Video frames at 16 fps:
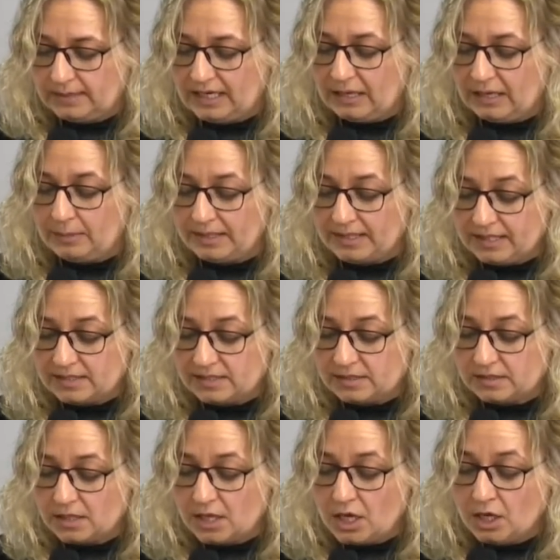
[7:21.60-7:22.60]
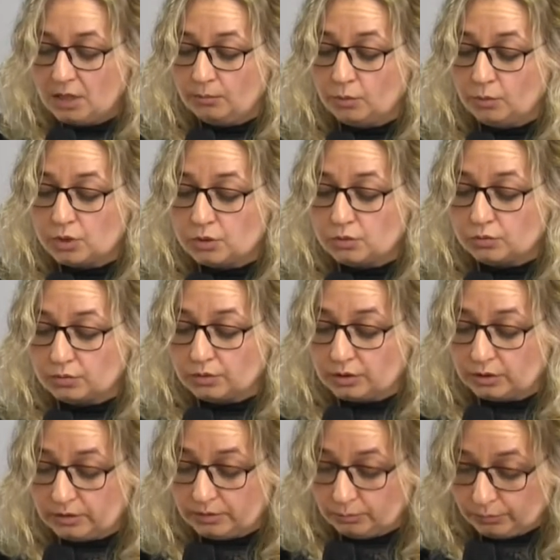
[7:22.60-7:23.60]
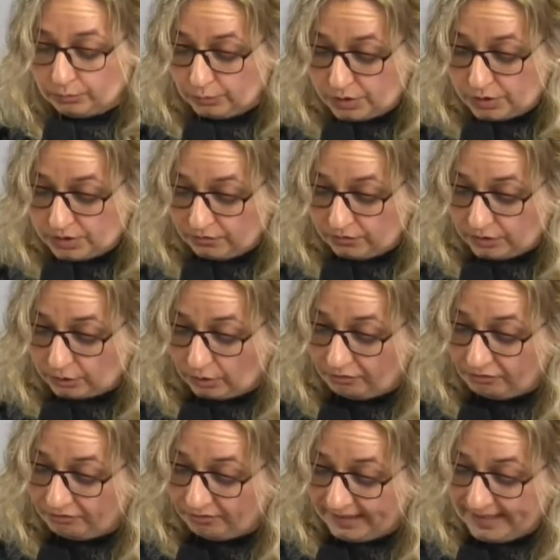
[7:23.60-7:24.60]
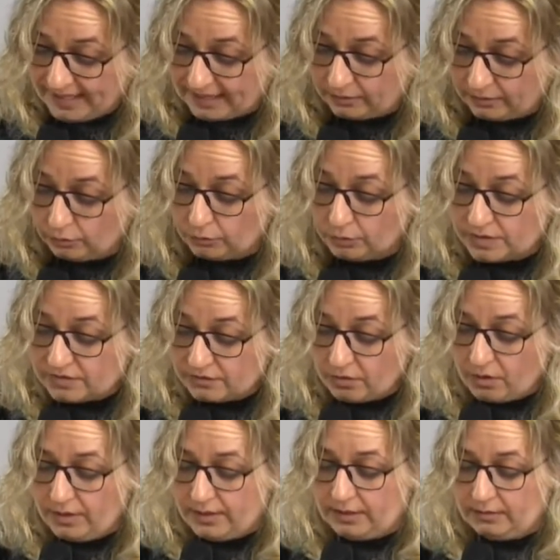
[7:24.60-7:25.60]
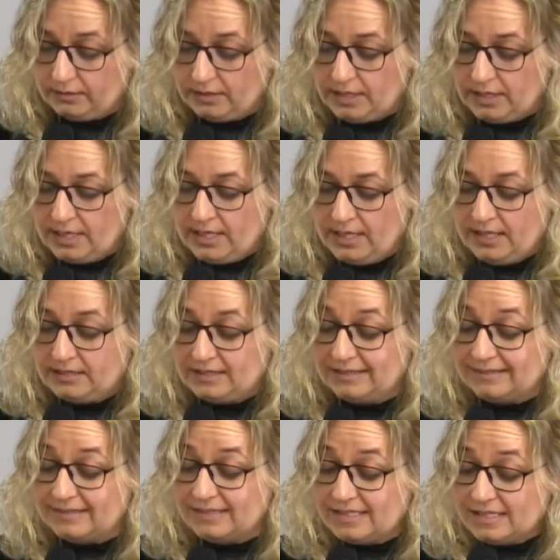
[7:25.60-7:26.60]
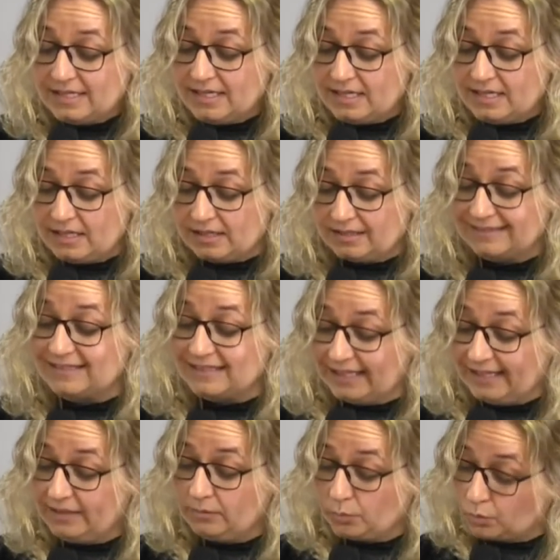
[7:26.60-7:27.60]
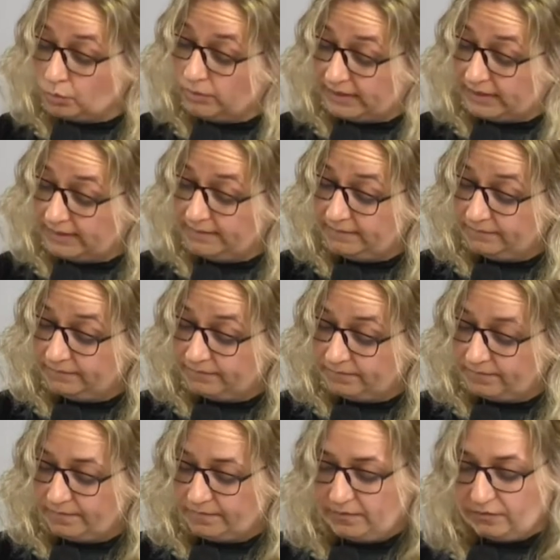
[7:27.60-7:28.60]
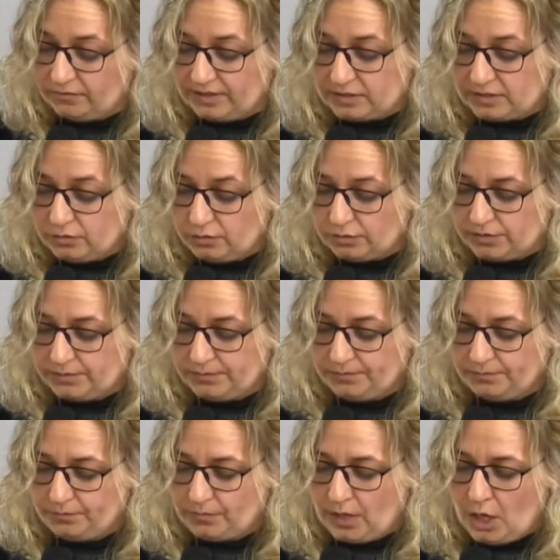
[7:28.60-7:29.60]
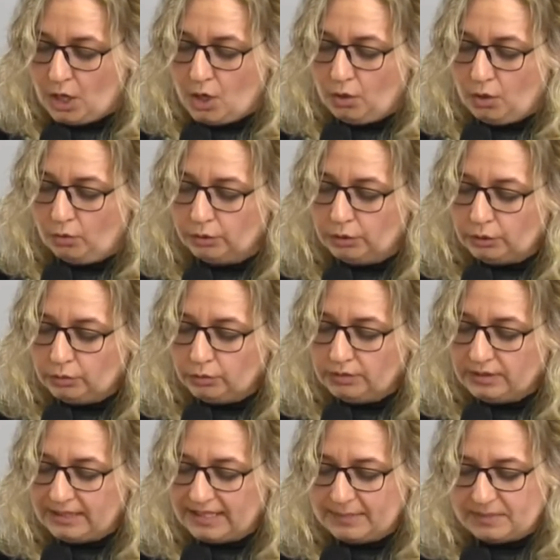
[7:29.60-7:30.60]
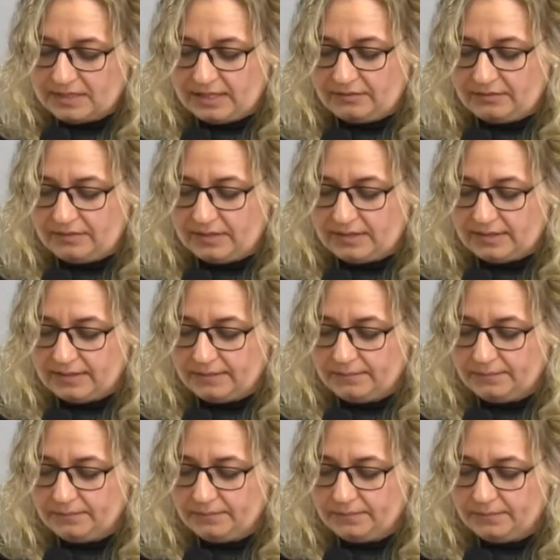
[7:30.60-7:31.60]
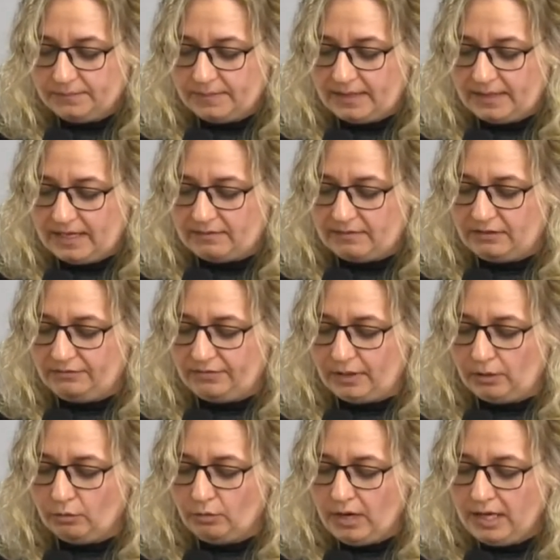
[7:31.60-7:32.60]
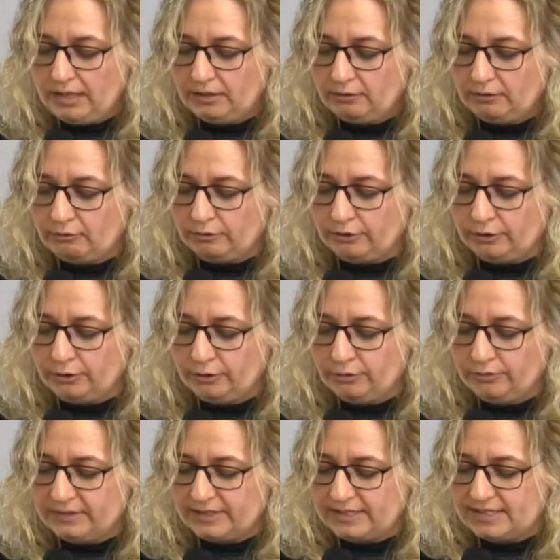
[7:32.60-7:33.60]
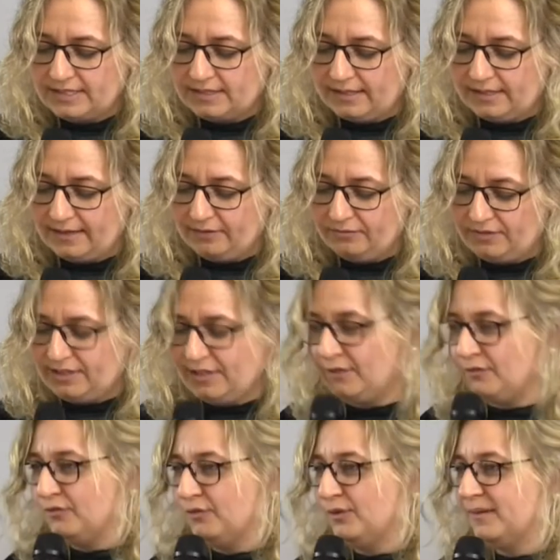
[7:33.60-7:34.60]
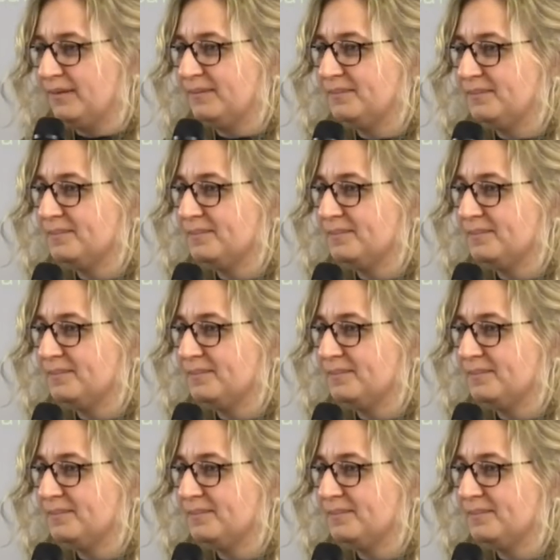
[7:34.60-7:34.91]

Aber jetzt du, müssen wir doch feiern und uns freuen. Denn dieser hier, dein Bruder, war tot. Und nun lebt er wieder. Er war verloren und nun ist er wiedergefunden.